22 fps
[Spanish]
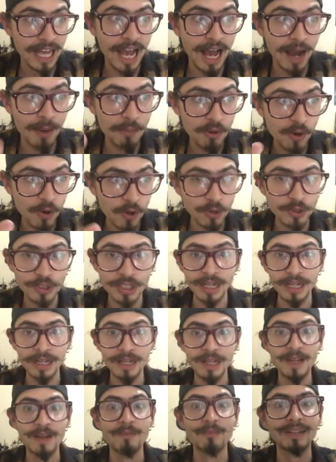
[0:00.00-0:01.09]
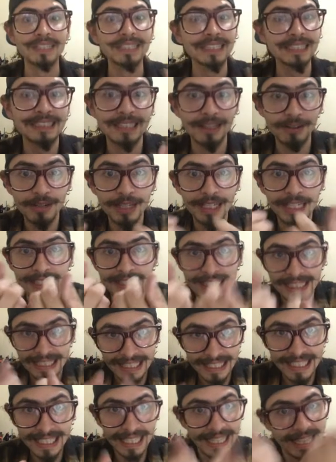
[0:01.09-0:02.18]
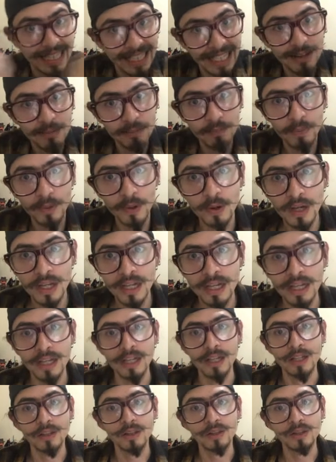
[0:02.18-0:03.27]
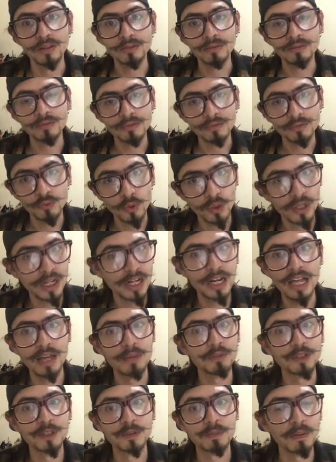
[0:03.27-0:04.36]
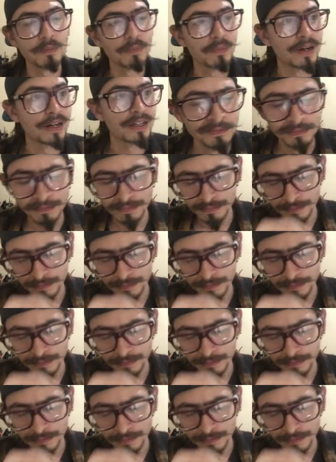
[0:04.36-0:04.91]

amorosa más estable que tenía de ejemplo no era la de mis papás,